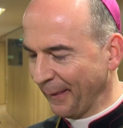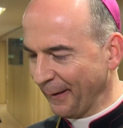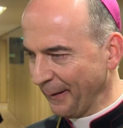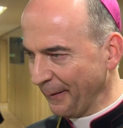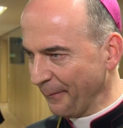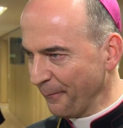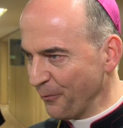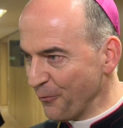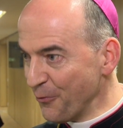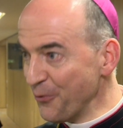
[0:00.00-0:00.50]

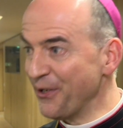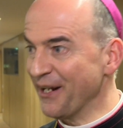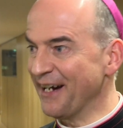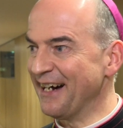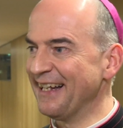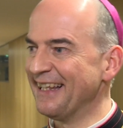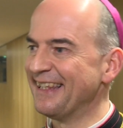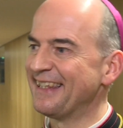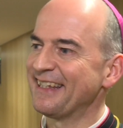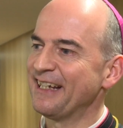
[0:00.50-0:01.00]
äh,
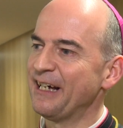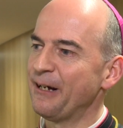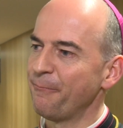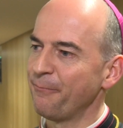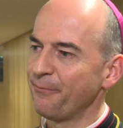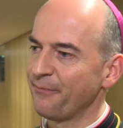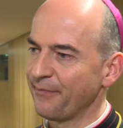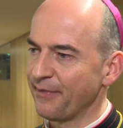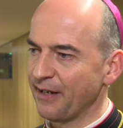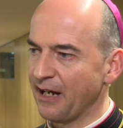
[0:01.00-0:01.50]

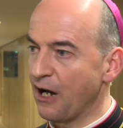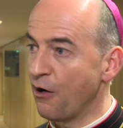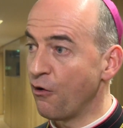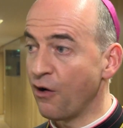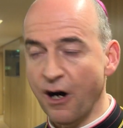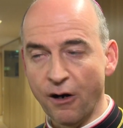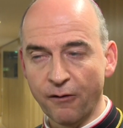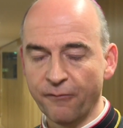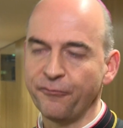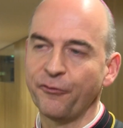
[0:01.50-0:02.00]
unterhaltsam,
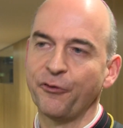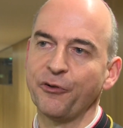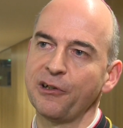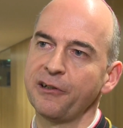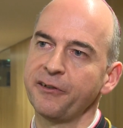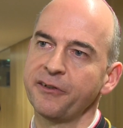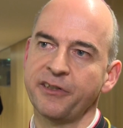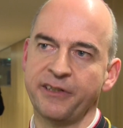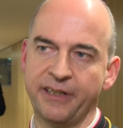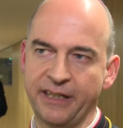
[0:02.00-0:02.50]
auch
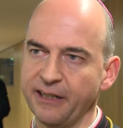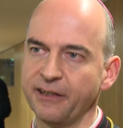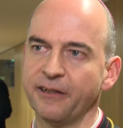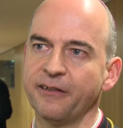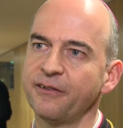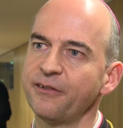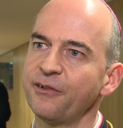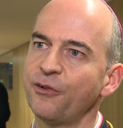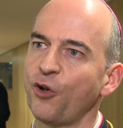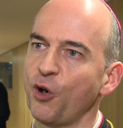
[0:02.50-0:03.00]
aufrüttelnd
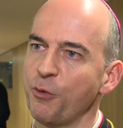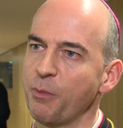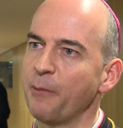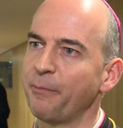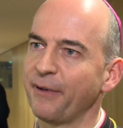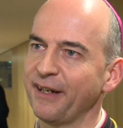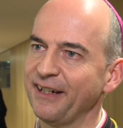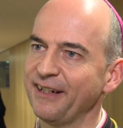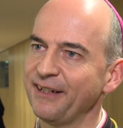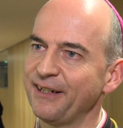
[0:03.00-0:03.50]
Dinge
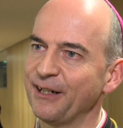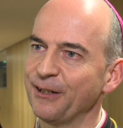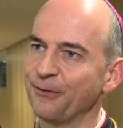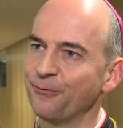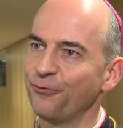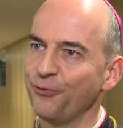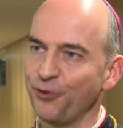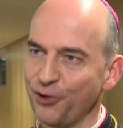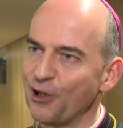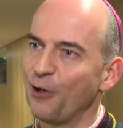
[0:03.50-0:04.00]
rüberbringen kann.
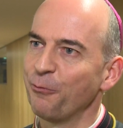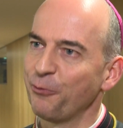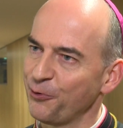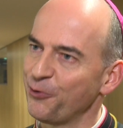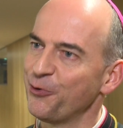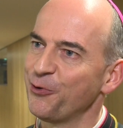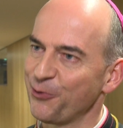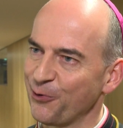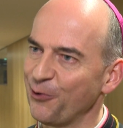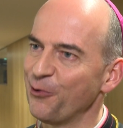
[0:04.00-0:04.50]
Und ich glaube,
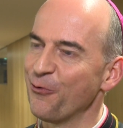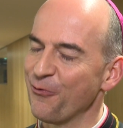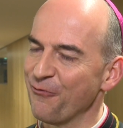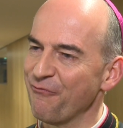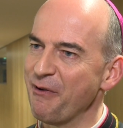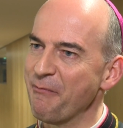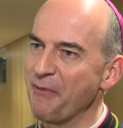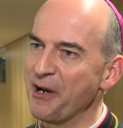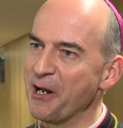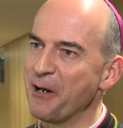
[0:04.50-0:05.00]
das ist
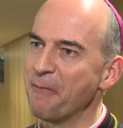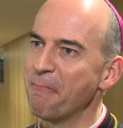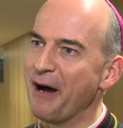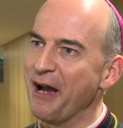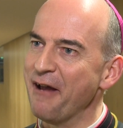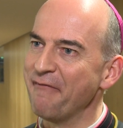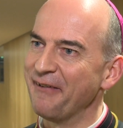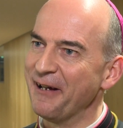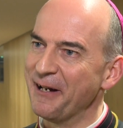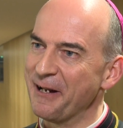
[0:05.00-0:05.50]
gelungen, wie man an dem
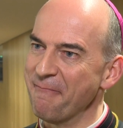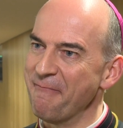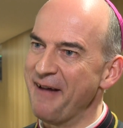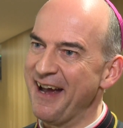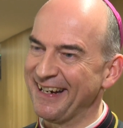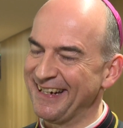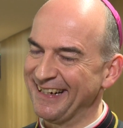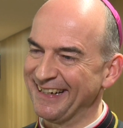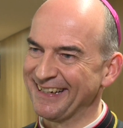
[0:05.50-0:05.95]
Beifall gemerkt